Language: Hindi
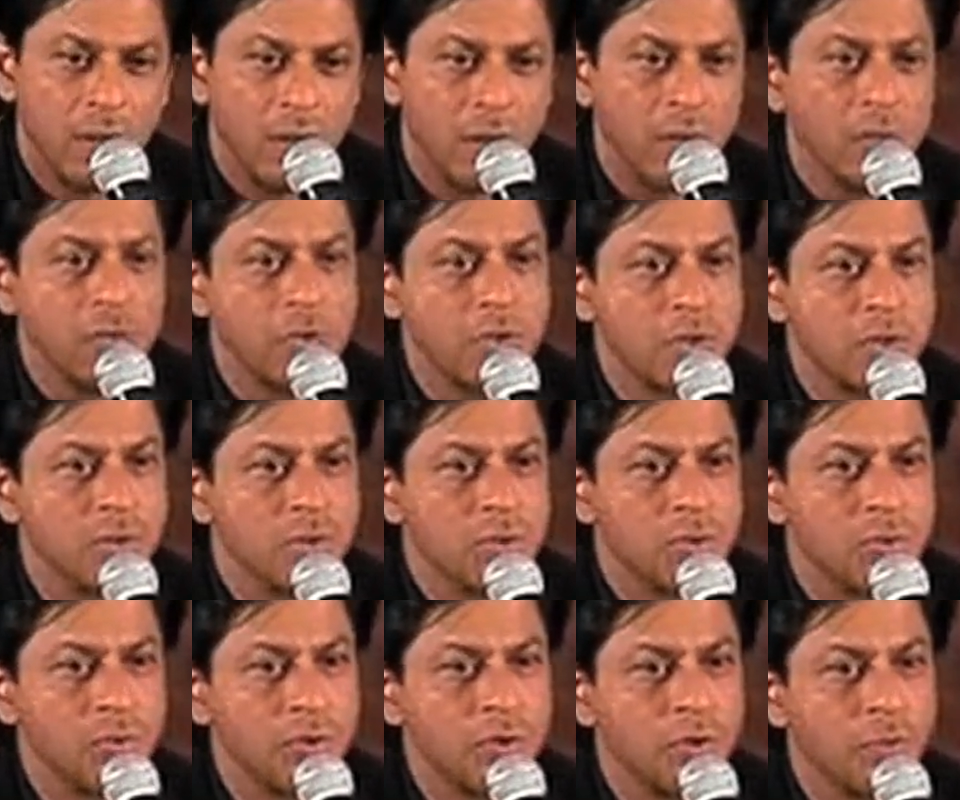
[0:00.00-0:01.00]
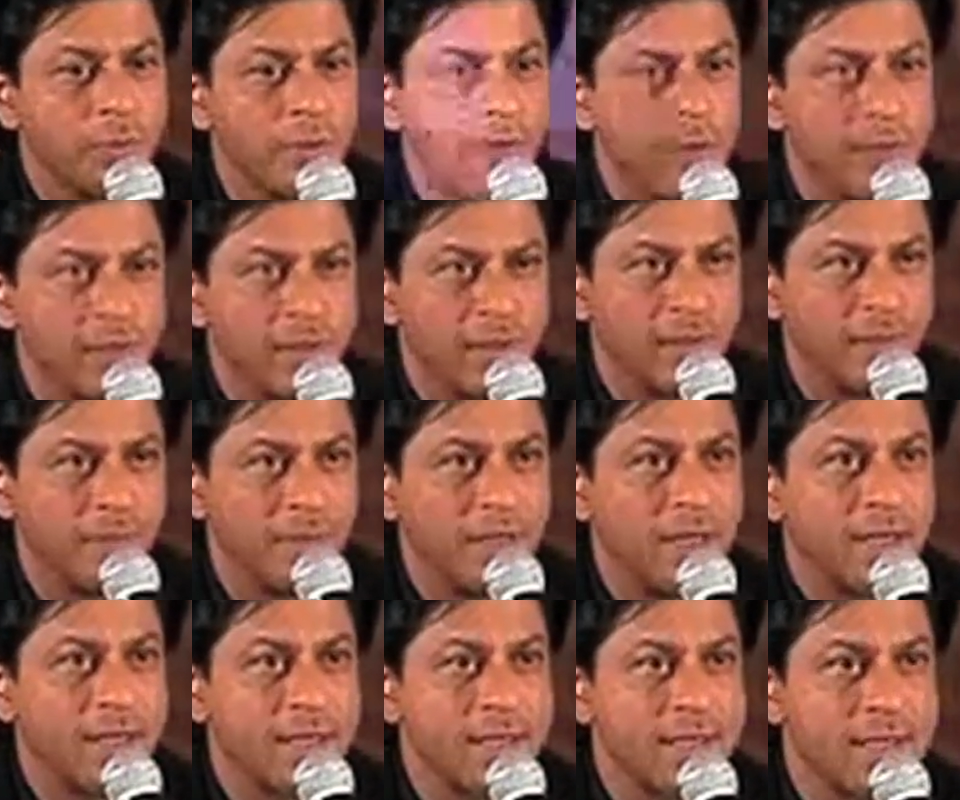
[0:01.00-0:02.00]
और उस उस वो जो प्रेम है
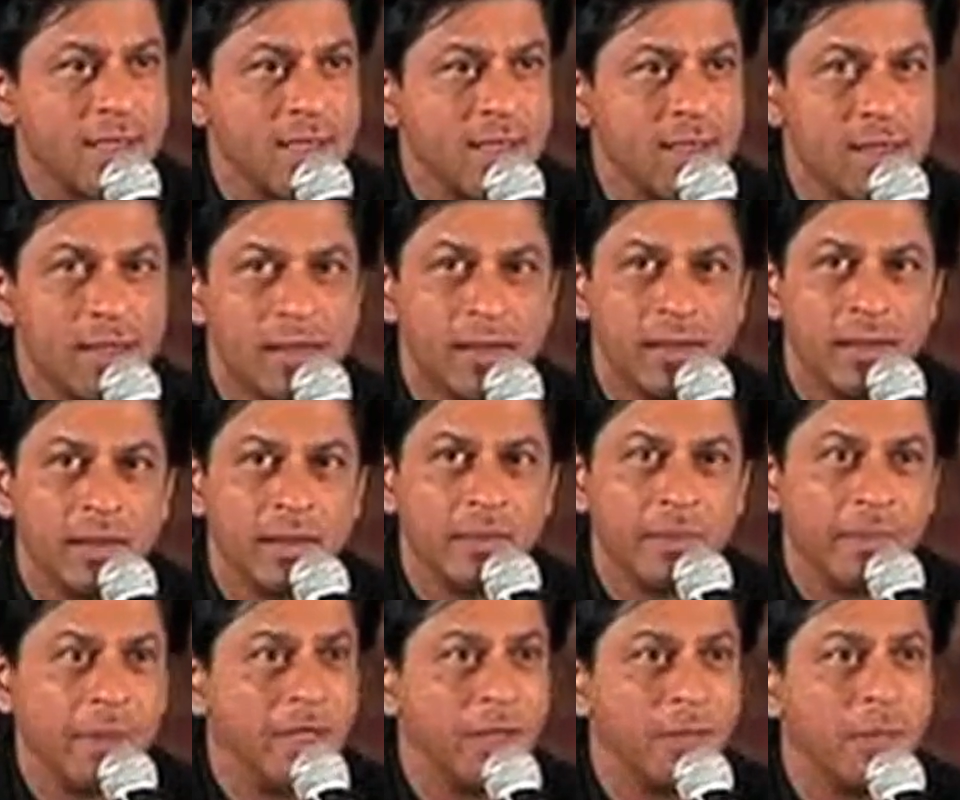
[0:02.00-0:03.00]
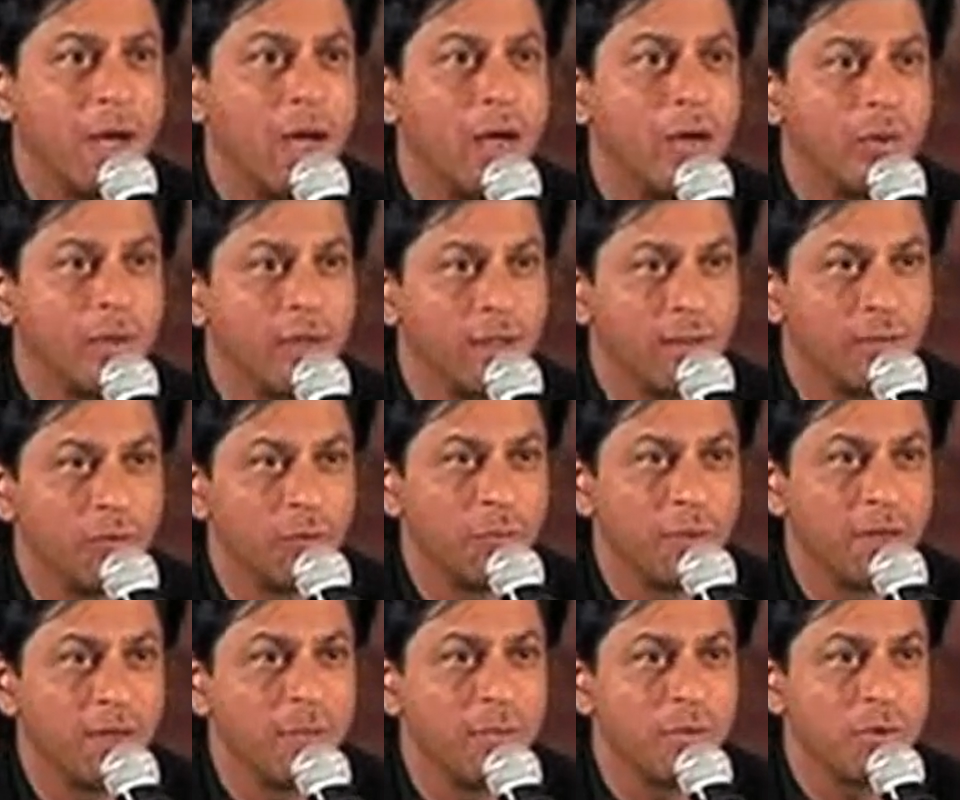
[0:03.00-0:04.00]
बिना किसी भेदभाव के वो
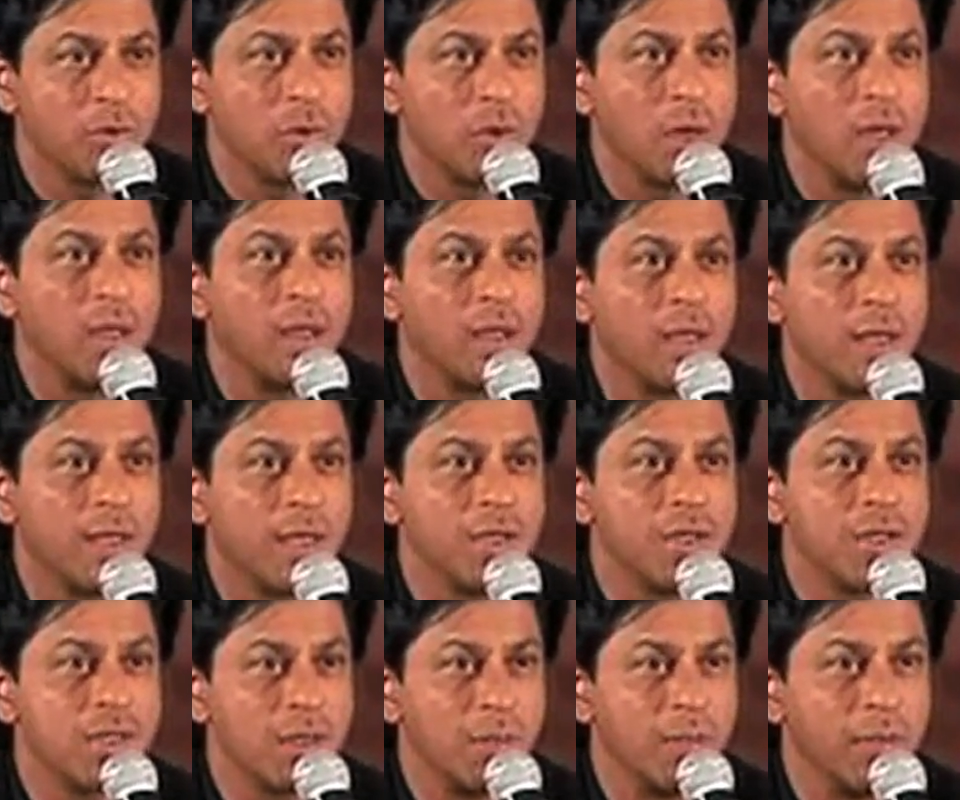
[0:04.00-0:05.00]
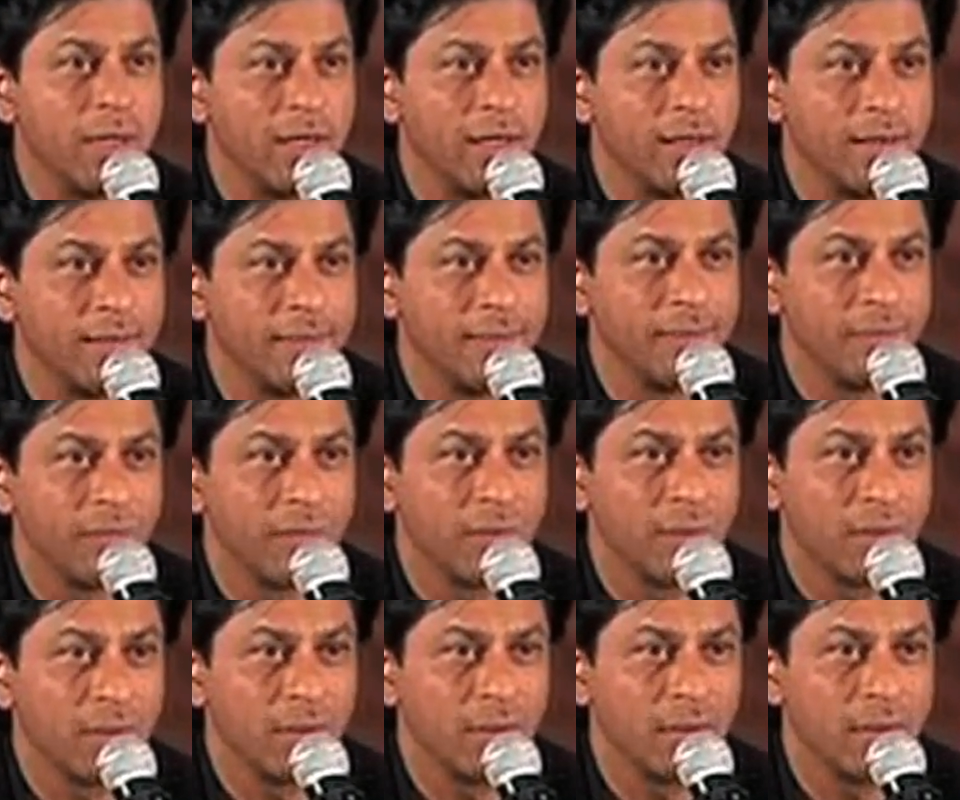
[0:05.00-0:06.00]
प्रेम मुझको अनकंडीशनल मिला है
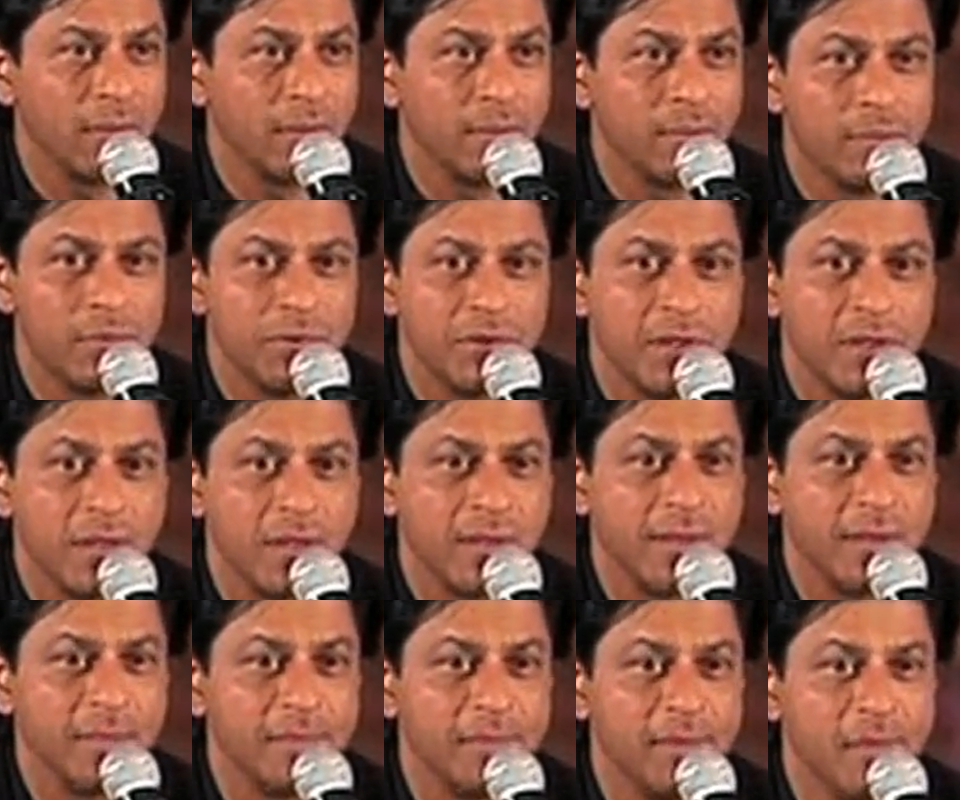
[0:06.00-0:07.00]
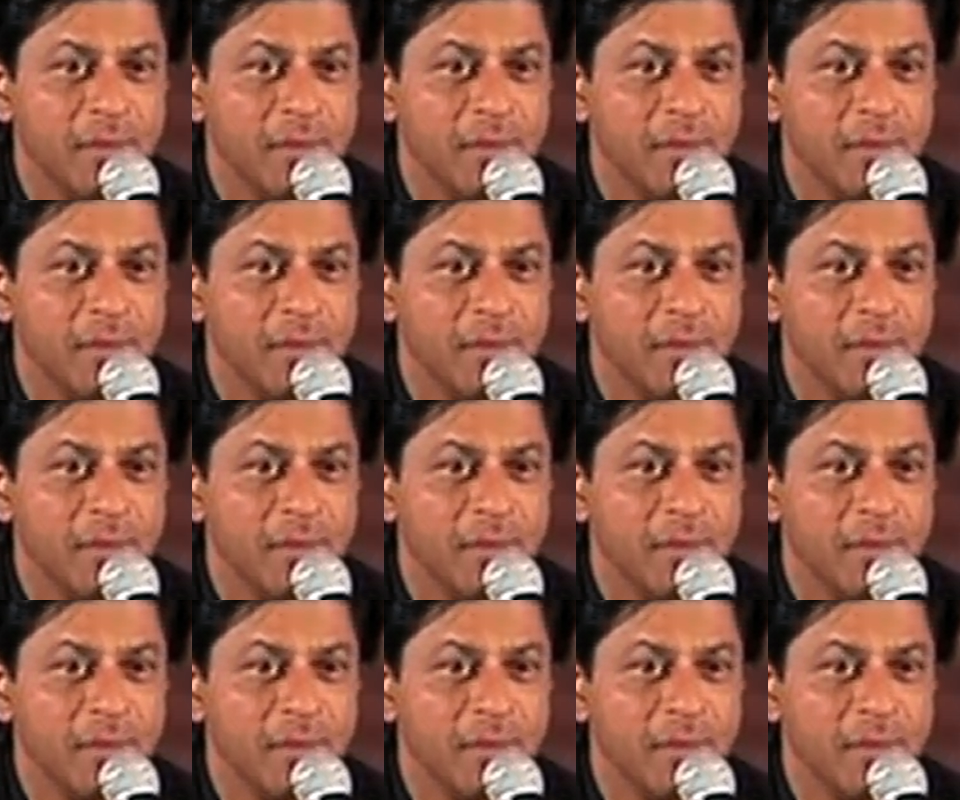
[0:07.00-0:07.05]
मुझे एकदम